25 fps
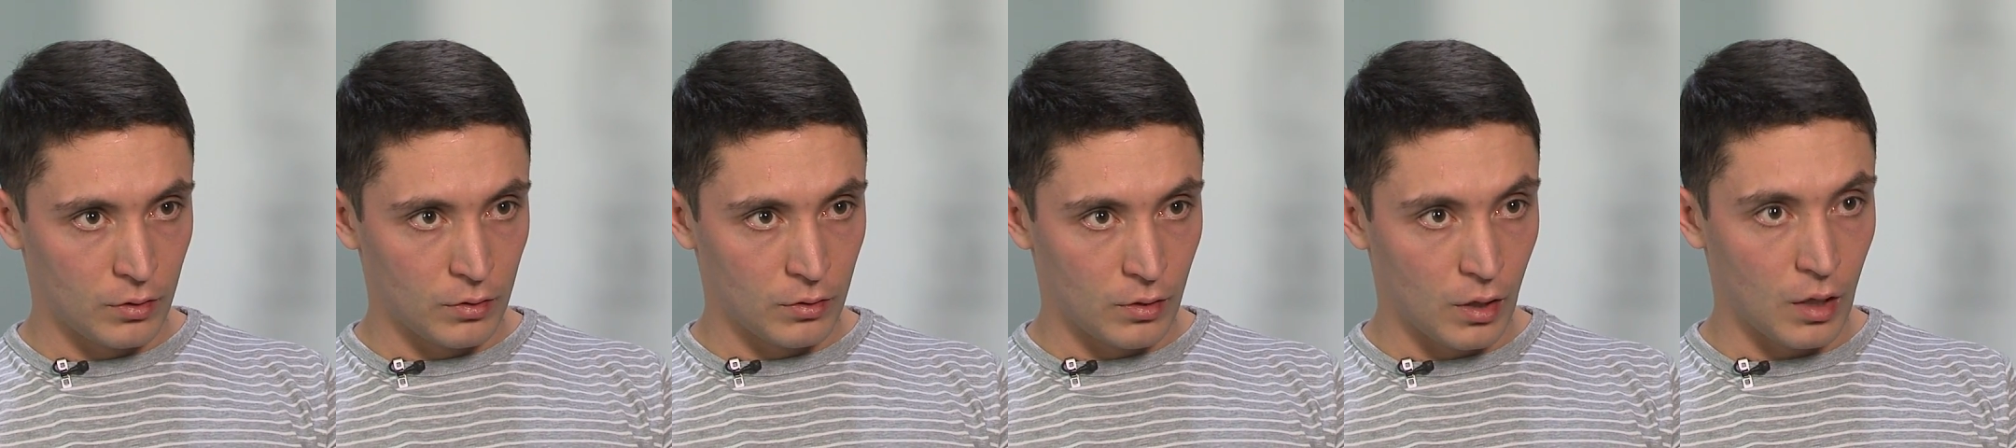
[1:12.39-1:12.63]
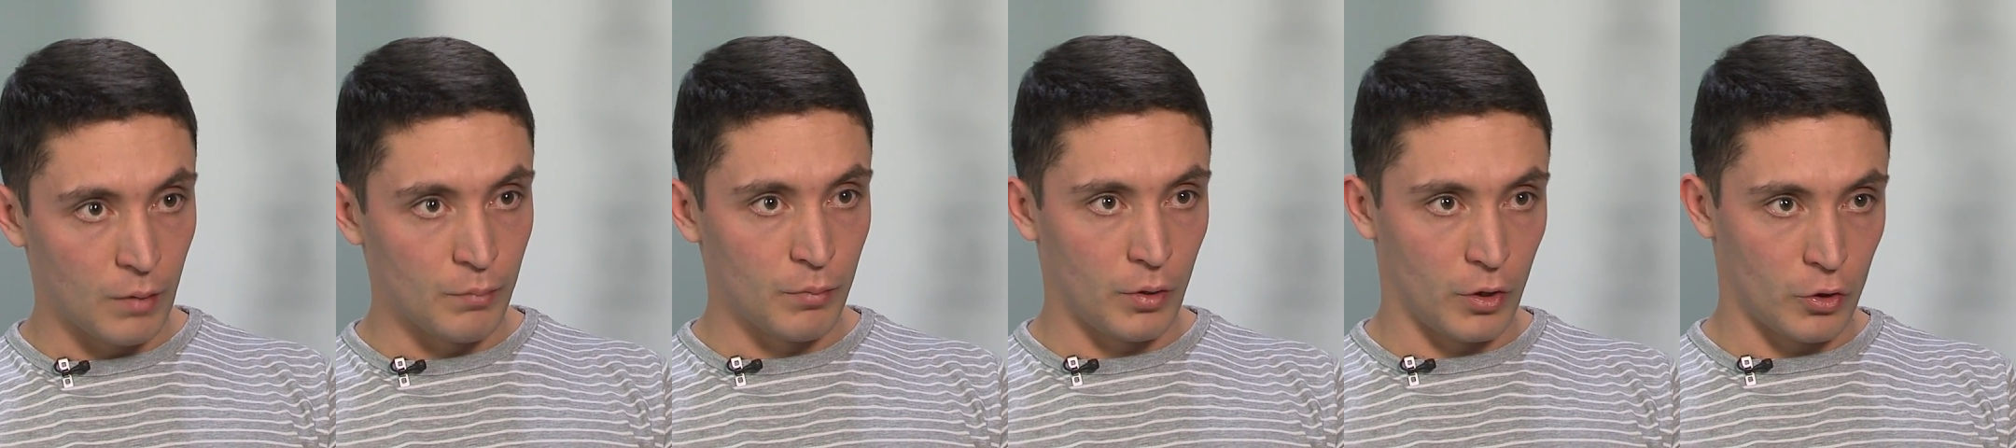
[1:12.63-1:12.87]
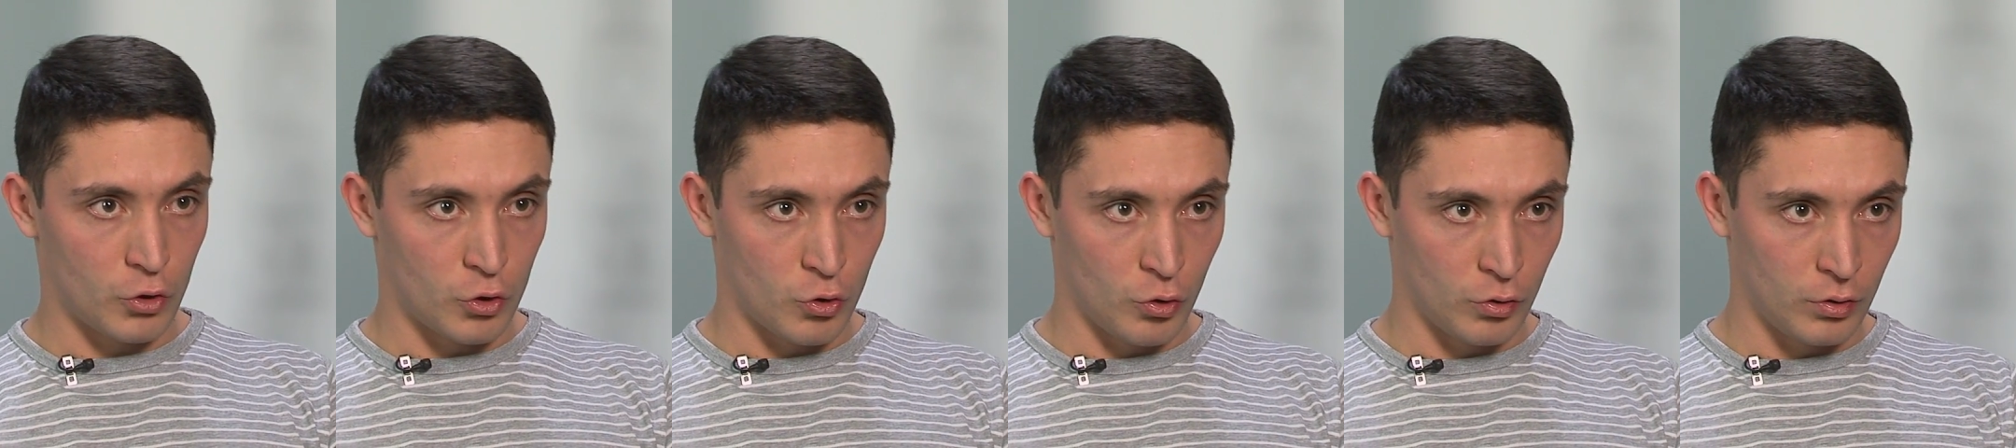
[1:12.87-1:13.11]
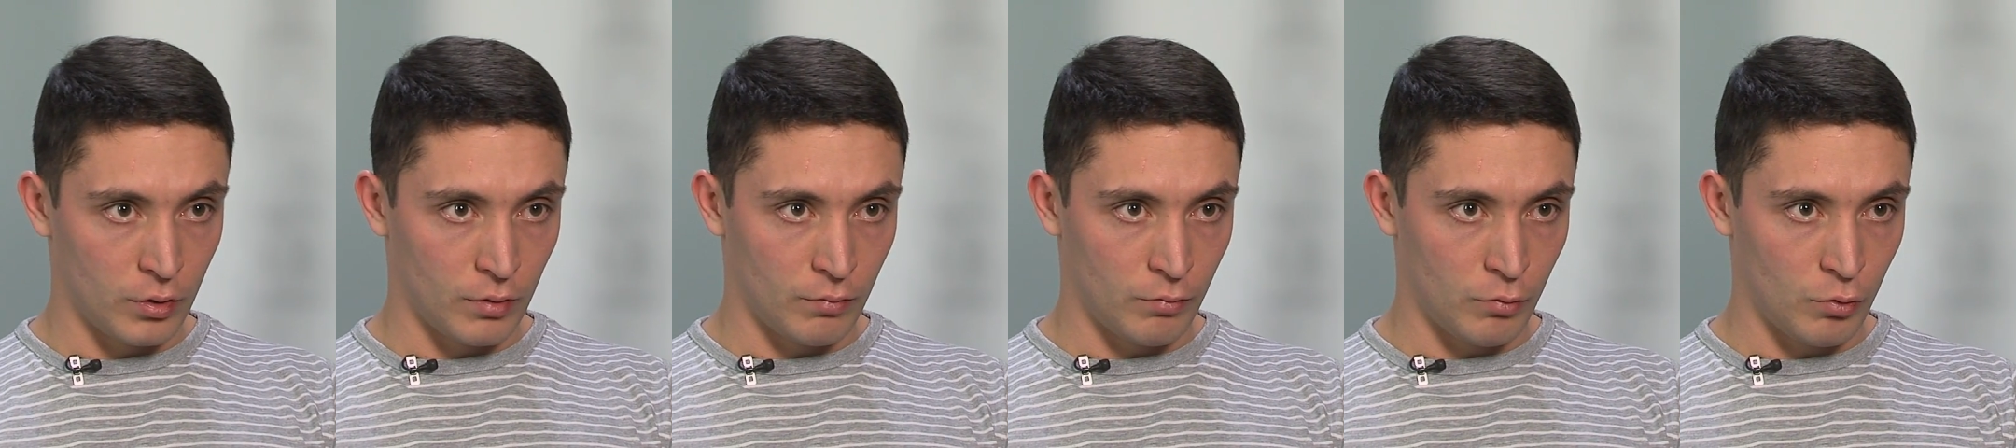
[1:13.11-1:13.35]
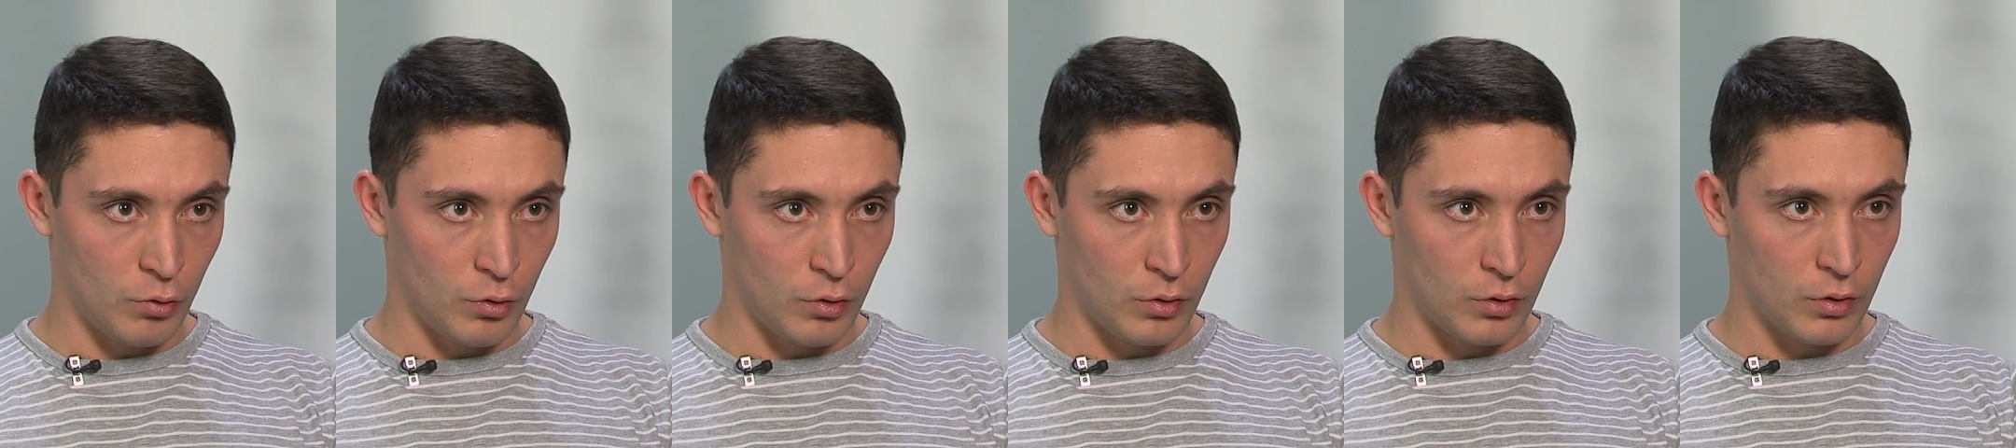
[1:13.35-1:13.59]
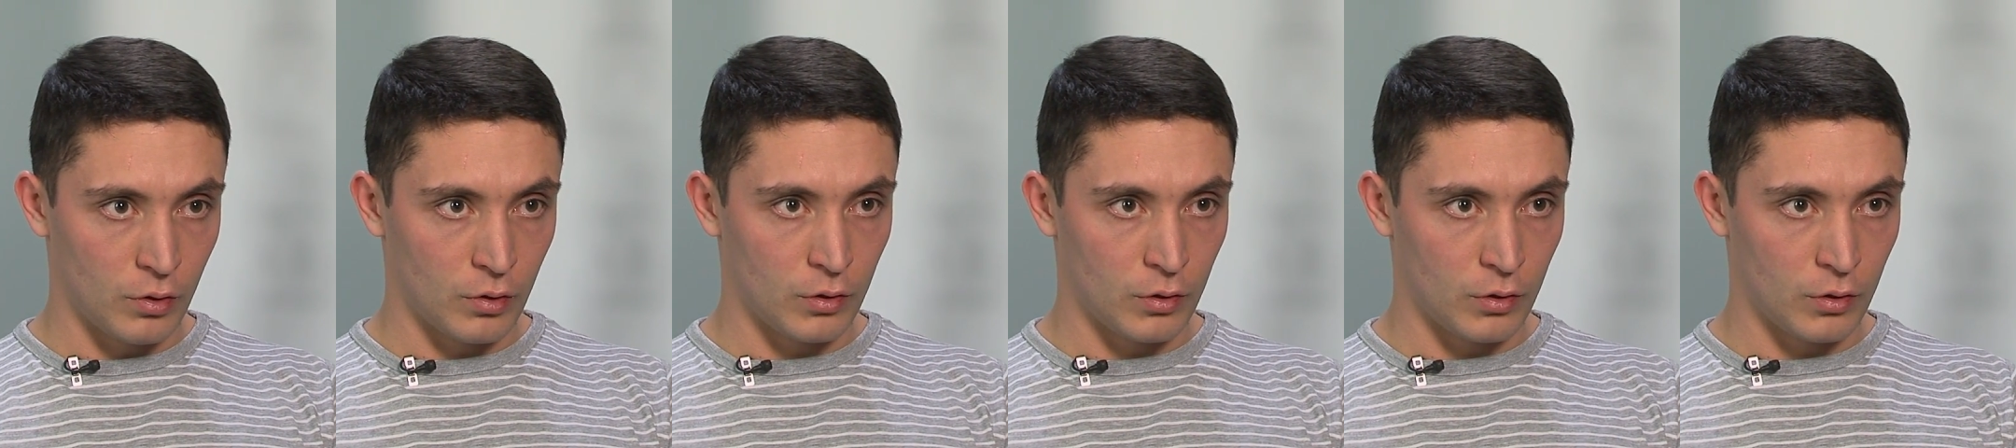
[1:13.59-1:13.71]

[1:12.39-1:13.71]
а бережет его,